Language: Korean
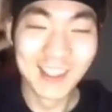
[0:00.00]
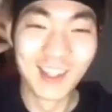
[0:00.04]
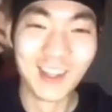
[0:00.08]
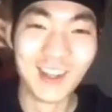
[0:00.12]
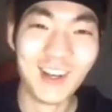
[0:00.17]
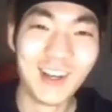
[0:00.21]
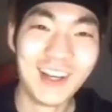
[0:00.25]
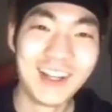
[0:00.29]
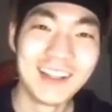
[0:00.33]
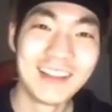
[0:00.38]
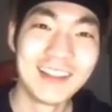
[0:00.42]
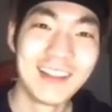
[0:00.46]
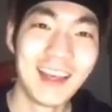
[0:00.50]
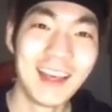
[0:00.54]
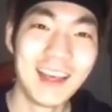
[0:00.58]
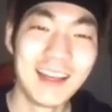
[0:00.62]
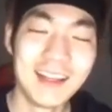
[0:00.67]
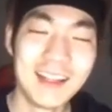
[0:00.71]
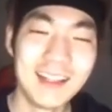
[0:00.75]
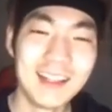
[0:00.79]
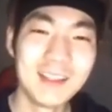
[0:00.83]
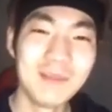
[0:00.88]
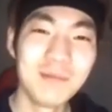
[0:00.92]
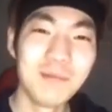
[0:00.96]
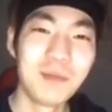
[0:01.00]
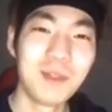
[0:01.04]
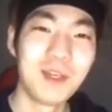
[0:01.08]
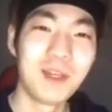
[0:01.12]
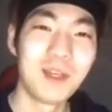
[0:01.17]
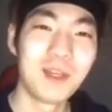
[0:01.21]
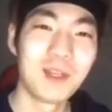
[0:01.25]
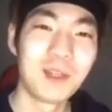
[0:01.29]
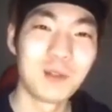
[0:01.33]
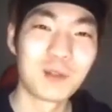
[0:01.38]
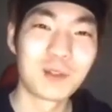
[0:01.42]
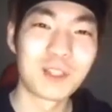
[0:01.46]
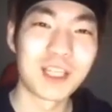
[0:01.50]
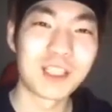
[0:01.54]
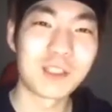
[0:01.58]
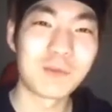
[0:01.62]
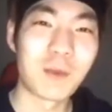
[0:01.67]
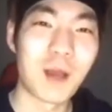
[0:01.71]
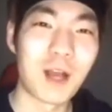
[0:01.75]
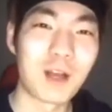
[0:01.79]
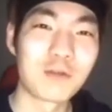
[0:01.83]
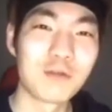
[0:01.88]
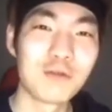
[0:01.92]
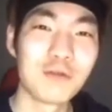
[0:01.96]
그래서 내일 이름 비행기로
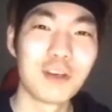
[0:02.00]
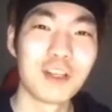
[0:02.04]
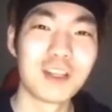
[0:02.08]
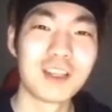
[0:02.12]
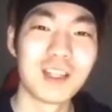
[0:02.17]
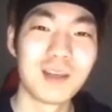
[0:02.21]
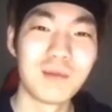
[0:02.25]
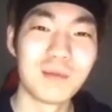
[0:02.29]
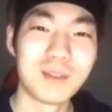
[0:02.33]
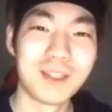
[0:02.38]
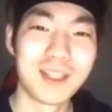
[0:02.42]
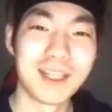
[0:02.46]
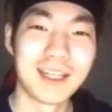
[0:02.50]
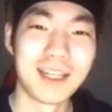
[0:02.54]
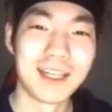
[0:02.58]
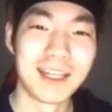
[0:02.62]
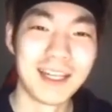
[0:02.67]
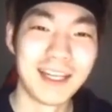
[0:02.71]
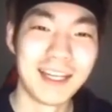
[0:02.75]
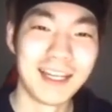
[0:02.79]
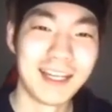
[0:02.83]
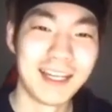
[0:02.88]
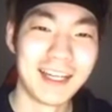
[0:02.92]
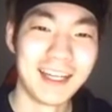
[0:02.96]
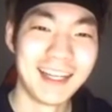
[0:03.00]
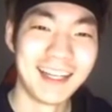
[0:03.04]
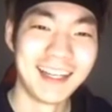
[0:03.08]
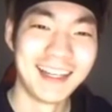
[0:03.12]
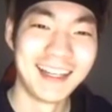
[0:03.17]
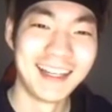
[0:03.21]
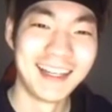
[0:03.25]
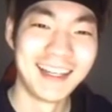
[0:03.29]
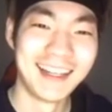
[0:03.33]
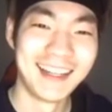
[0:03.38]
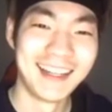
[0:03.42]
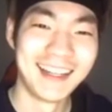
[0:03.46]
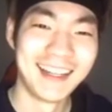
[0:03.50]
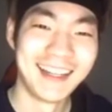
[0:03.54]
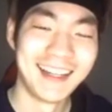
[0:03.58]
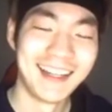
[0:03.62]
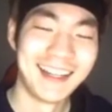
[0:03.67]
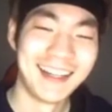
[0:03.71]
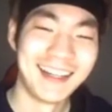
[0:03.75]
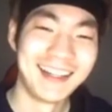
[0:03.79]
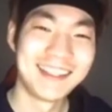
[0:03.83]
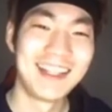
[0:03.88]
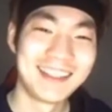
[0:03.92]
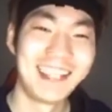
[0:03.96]
다시 바꾸고 왔답니다.
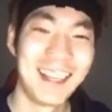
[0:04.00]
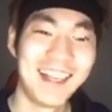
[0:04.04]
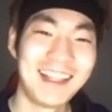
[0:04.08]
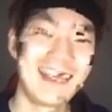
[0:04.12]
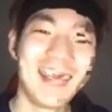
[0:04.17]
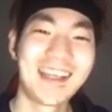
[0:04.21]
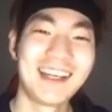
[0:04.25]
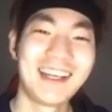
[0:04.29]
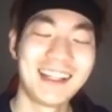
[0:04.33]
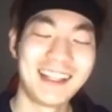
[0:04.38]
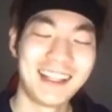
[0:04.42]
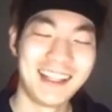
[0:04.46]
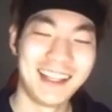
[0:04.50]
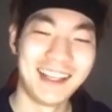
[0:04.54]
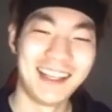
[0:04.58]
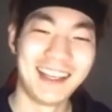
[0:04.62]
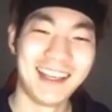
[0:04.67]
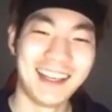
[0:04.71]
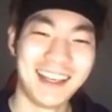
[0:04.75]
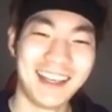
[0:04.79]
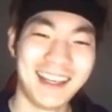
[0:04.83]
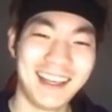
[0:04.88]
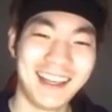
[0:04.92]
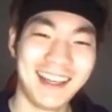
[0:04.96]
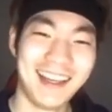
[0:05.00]
세상에.